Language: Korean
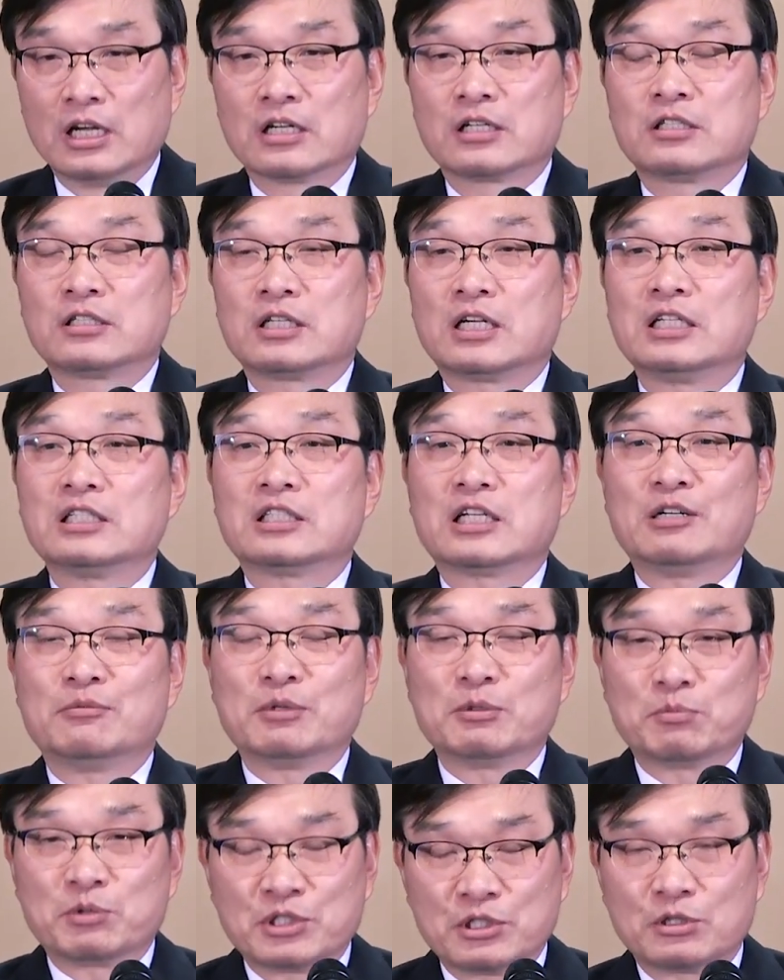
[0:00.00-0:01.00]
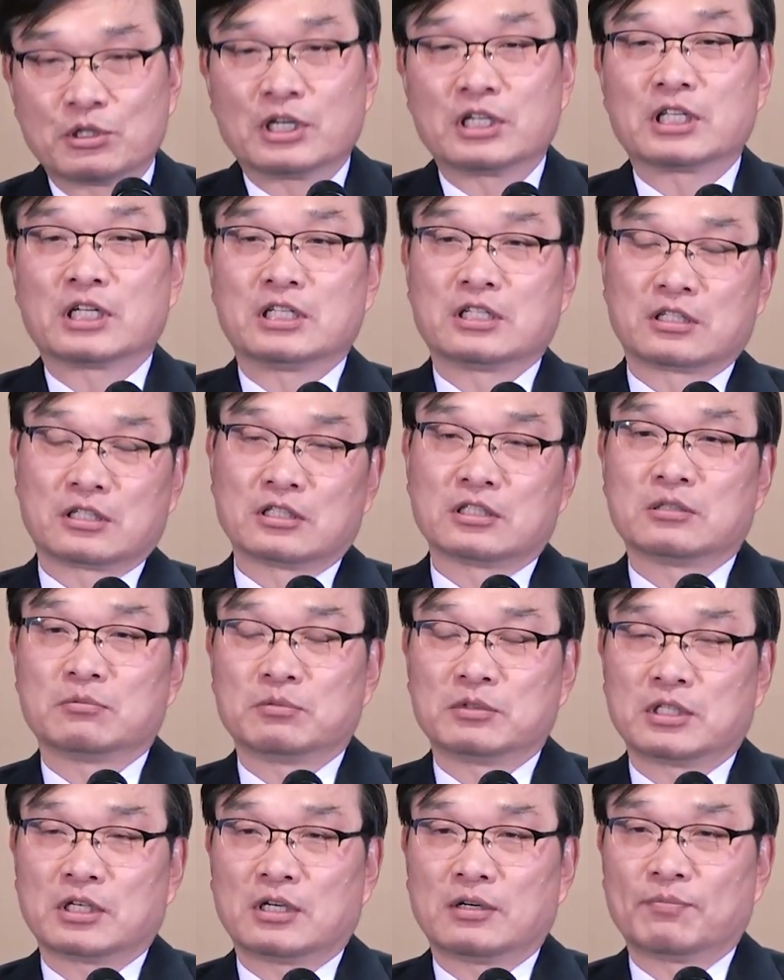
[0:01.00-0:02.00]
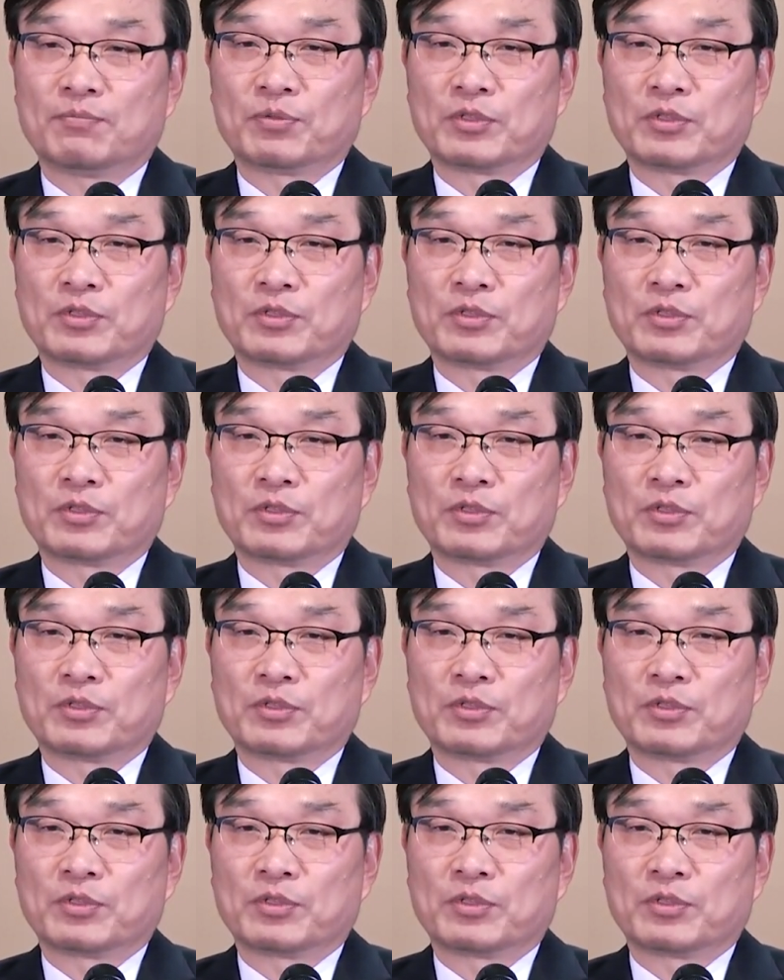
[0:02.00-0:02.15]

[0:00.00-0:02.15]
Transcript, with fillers: 그러한 삶이 필요하다는 것입니다.